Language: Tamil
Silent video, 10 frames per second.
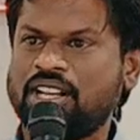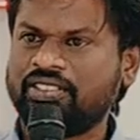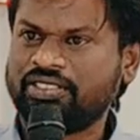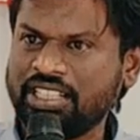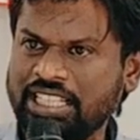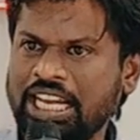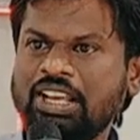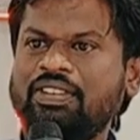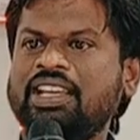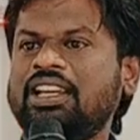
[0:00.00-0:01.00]
உலகத்தில்
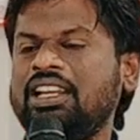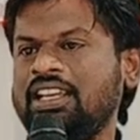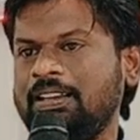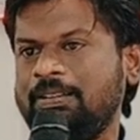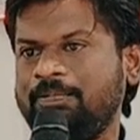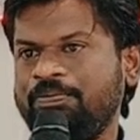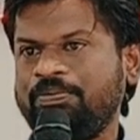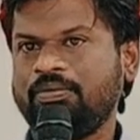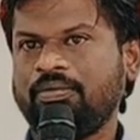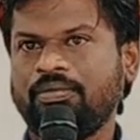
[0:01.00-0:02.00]
இல்லவே இல்லை
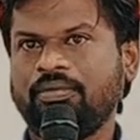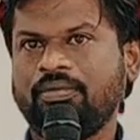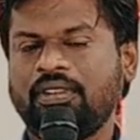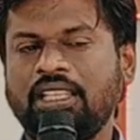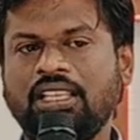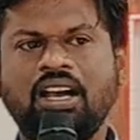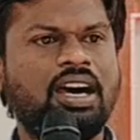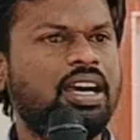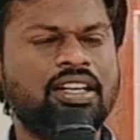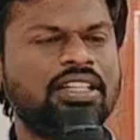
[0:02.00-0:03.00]

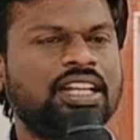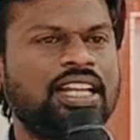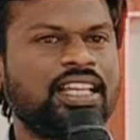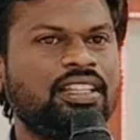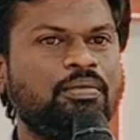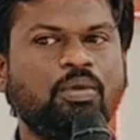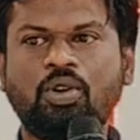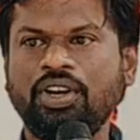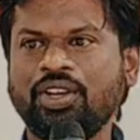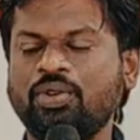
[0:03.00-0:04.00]
யாருக்கு கிடைக்காது
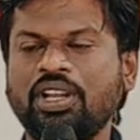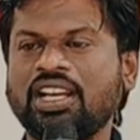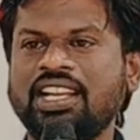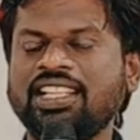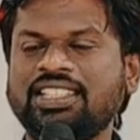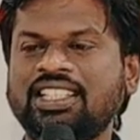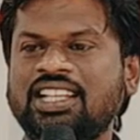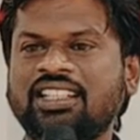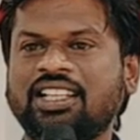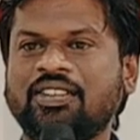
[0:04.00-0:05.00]
மோடி கூட கடைசி
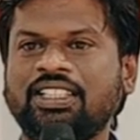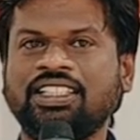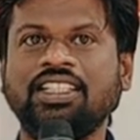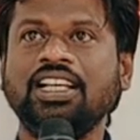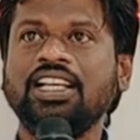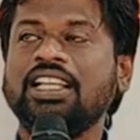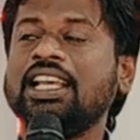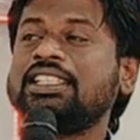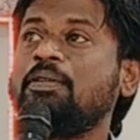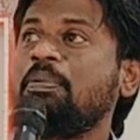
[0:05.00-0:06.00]
நேரத்தில் வந்து
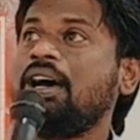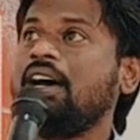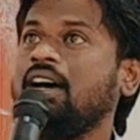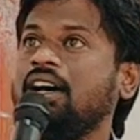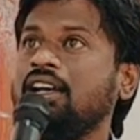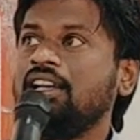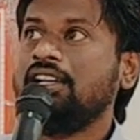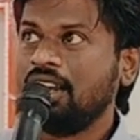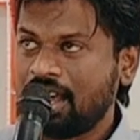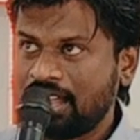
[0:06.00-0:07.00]
ஏசப்பா
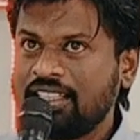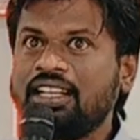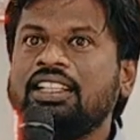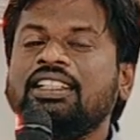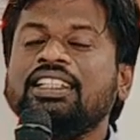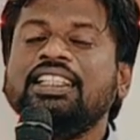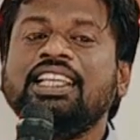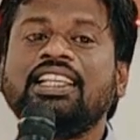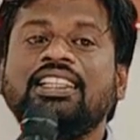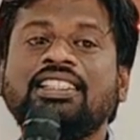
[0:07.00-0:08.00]
நான் தான் இந்த
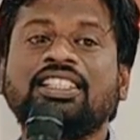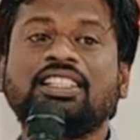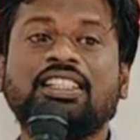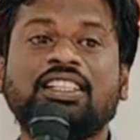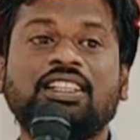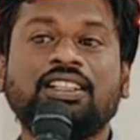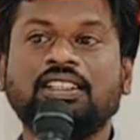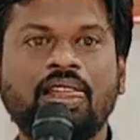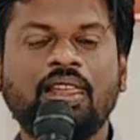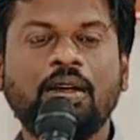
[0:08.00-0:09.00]
இந்தியா தேசத்துக்கு
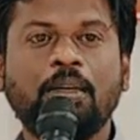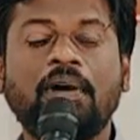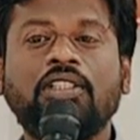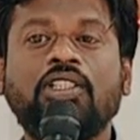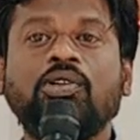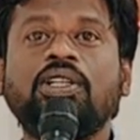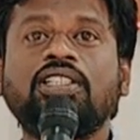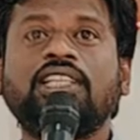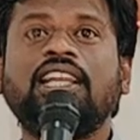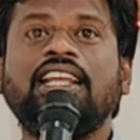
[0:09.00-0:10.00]
பத்து
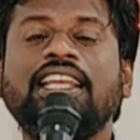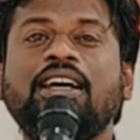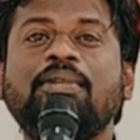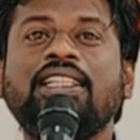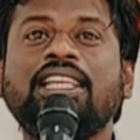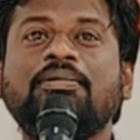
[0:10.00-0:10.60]
வருஷம் எல்லாரும் ஏமாற்றி